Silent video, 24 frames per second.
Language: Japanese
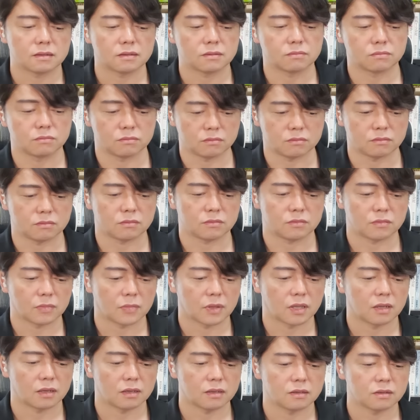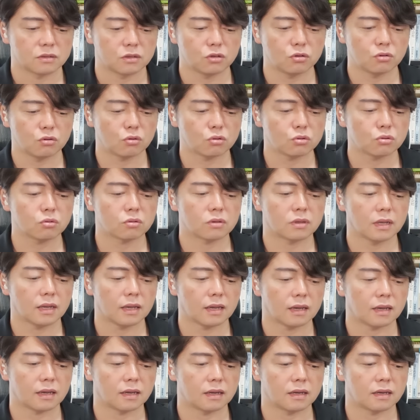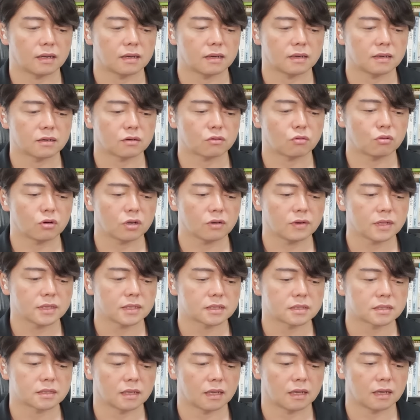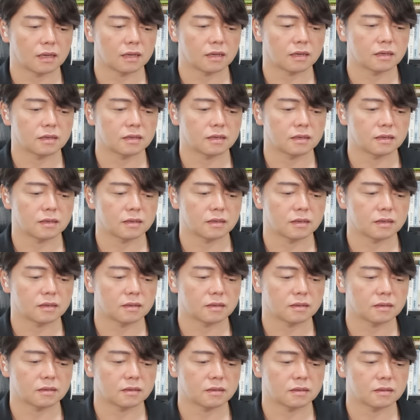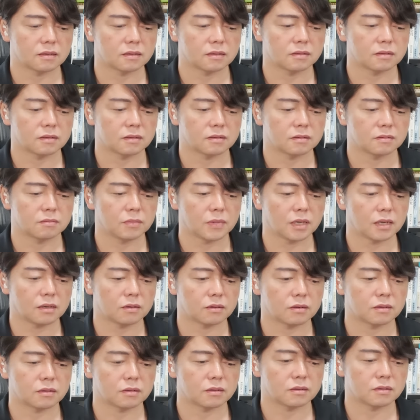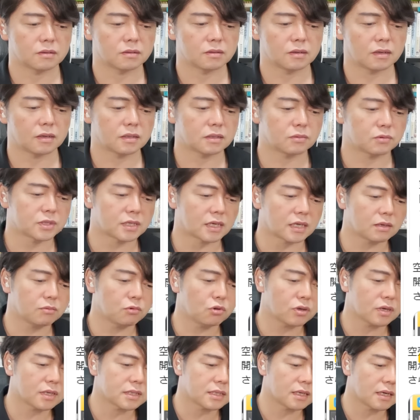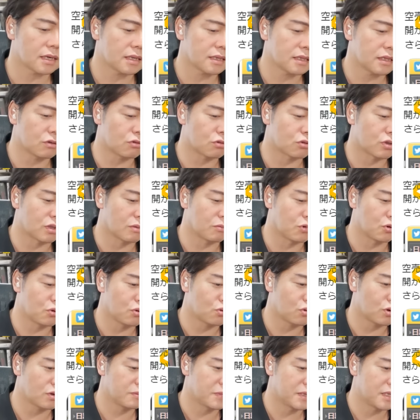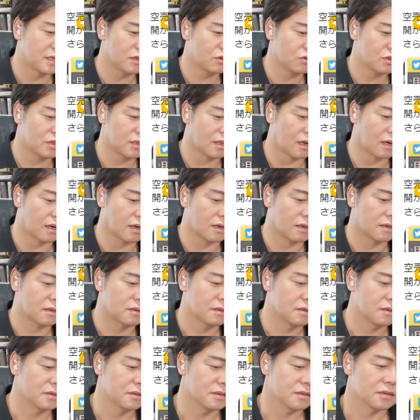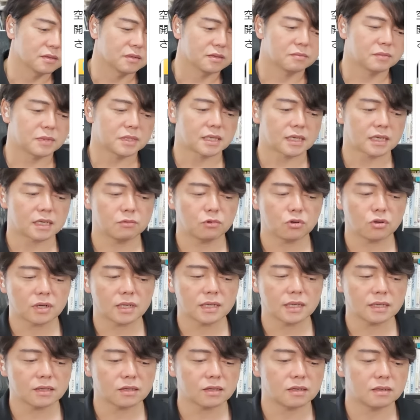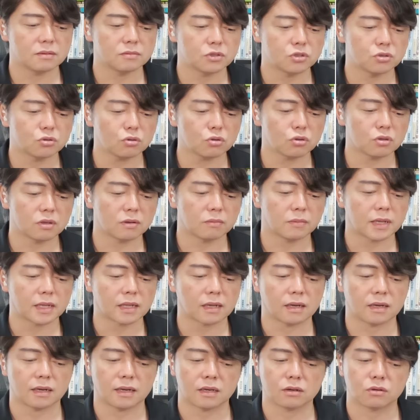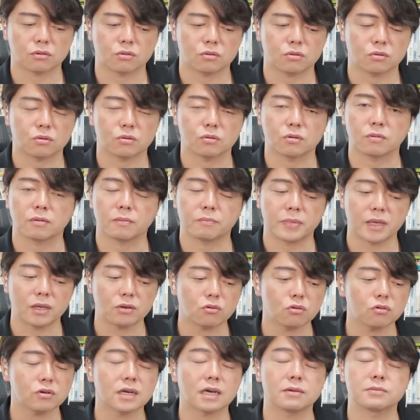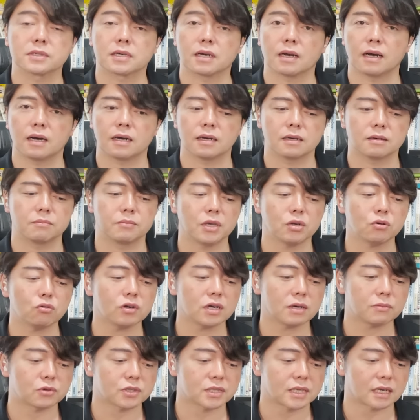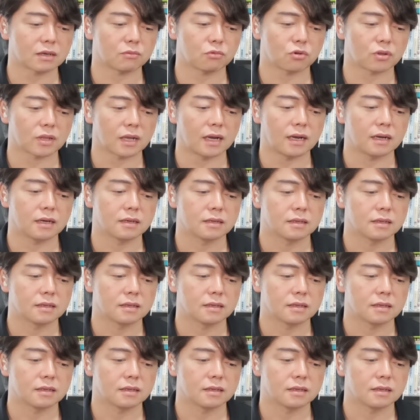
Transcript: うん。ということで、えー、これはですね、えー、まあ、あ、でも先物が下がってるってもうこれ見にくいな。まあ、先物がね、ちょっとまだ、あの、米国株か。米国株の先物だ。